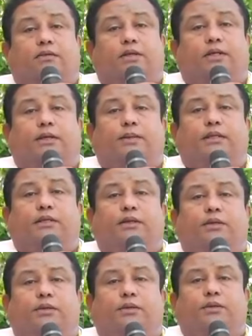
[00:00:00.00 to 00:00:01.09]
వంద
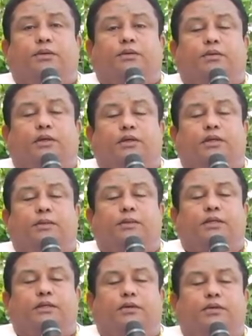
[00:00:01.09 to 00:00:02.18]
మందిలో వంద
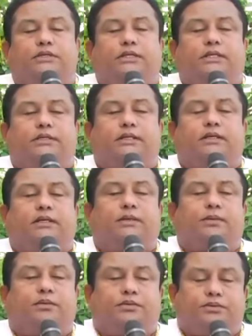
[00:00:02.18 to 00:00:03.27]
మంది కూడా సాధ్యం
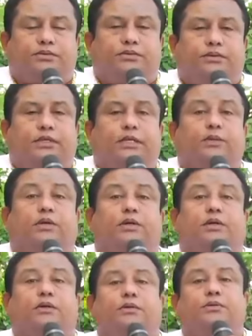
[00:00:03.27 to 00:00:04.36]
కాకపోవచ్చు ఏ
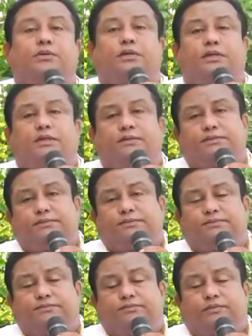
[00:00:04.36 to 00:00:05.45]
ఒక్కడో ఉంటాడు
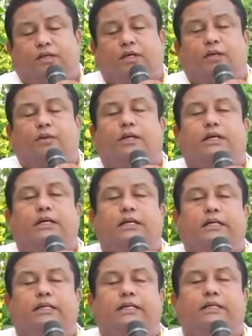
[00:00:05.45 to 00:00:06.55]
ఆ
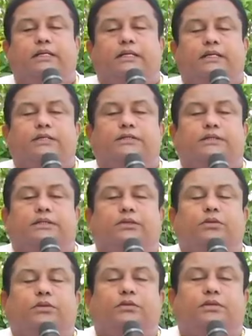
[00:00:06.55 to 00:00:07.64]
ఒక్కడే
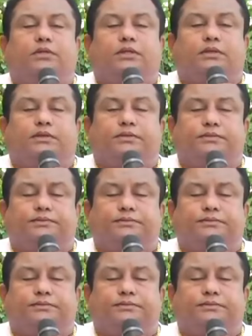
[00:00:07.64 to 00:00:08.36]
సిద్ధుడవుతాడు